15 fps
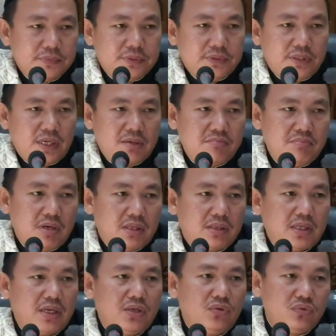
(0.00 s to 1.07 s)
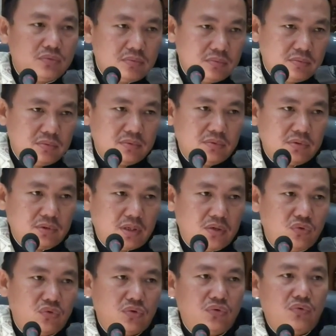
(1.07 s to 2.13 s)
yang bertanduk
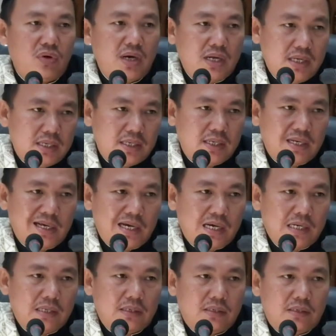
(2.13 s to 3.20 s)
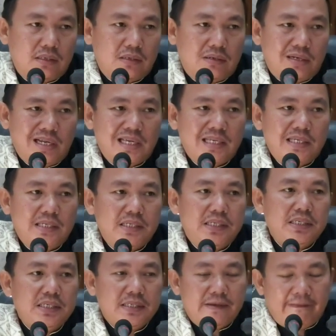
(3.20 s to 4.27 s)
tanduk dua akrona
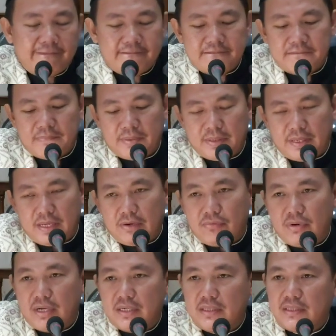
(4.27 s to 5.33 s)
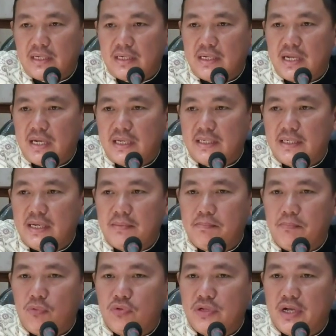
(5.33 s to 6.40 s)
ini hewan ternak
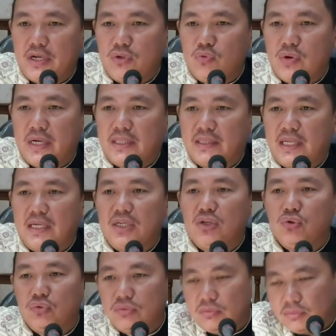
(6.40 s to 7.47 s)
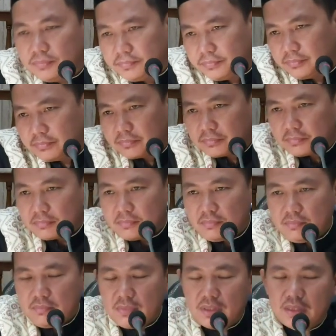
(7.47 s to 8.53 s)
yang punya dua tanduk
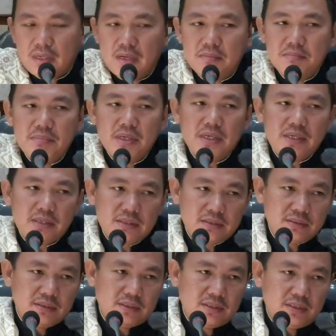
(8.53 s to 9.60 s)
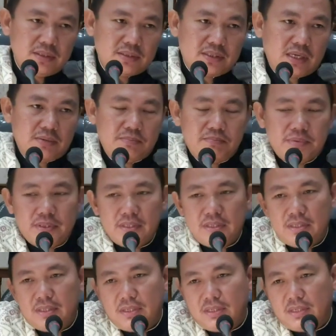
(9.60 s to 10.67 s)
kambing sapi,
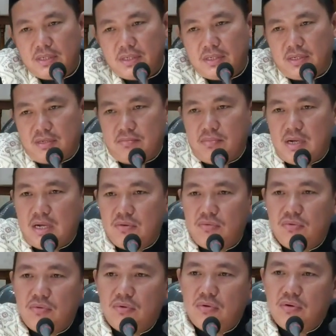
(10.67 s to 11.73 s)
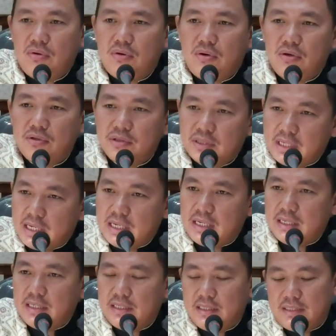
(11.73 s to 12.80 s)
kerbau,
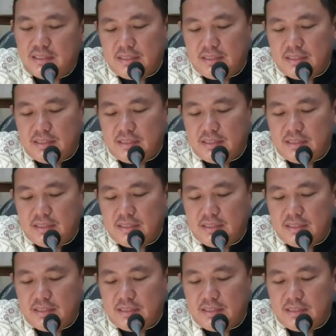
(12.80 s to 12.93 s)
onta